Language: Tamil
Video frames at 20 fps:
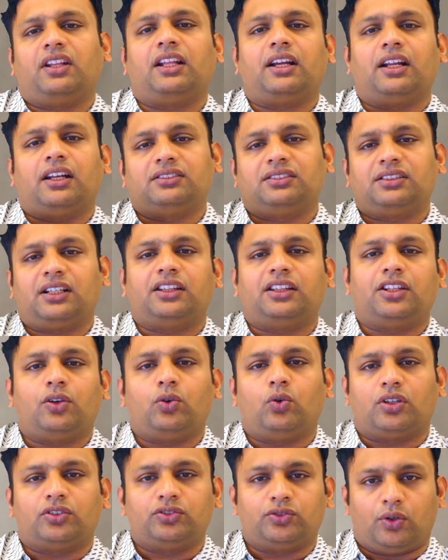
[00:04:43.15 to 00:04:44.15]
வர்றதுக்கான
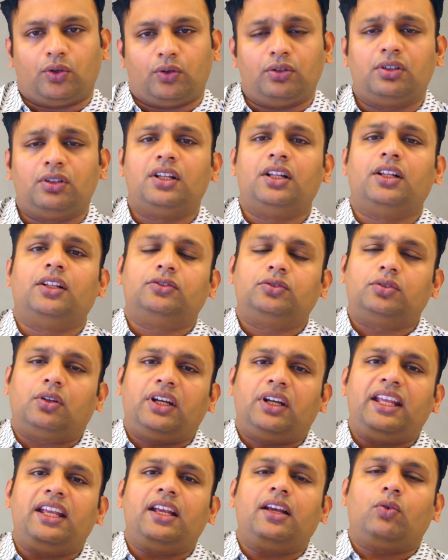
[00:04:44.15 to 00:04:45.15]
சாத்தியக்கூற சொல்லும் ஸோ
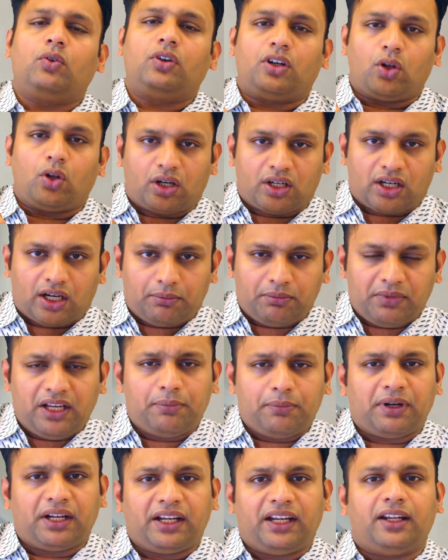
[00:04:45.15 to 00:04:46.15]
நீங்கள் உங்கள் டாக்டரை
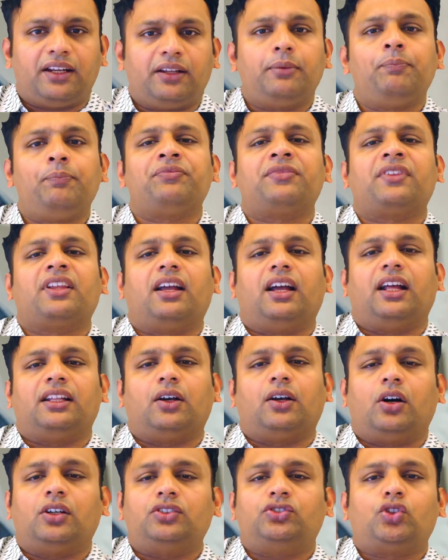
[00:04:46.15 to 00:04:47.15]
மீட் பண்ணிவிட்டு
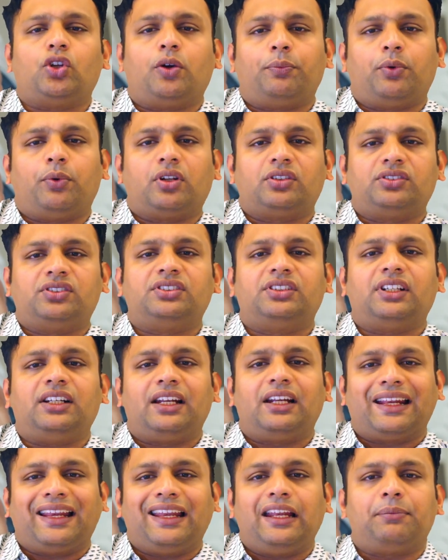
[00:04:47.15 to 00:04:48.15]
அந்த
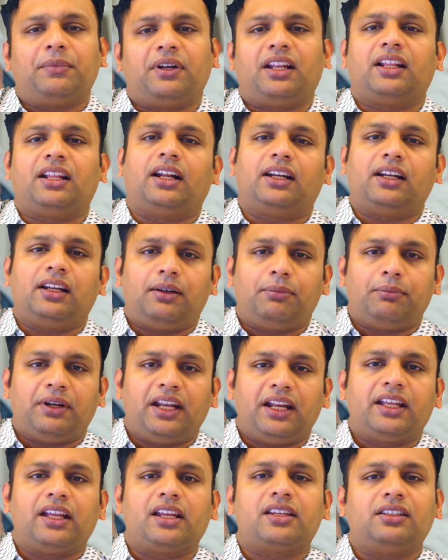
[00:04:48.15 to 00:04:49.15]
ஆஸ்டியோபோரோசிஸை ட்ரீட் பண்ணுறதுக்கான
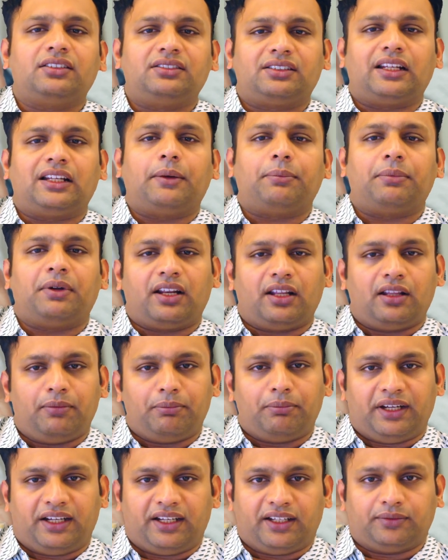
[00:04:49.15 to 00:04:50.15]
மெடிக்கேஷன் ஸ்டார்ட்
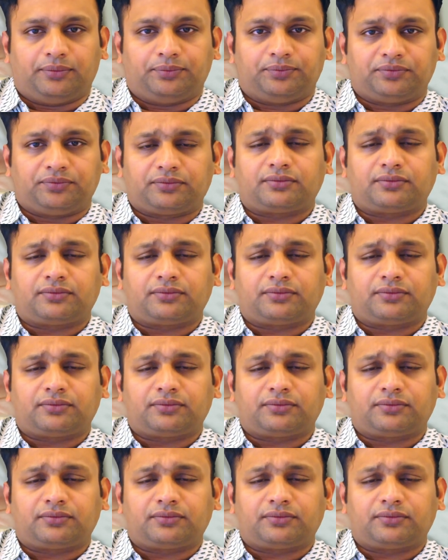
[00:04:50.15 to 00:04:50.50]
பண்ணுறது பெட்டர்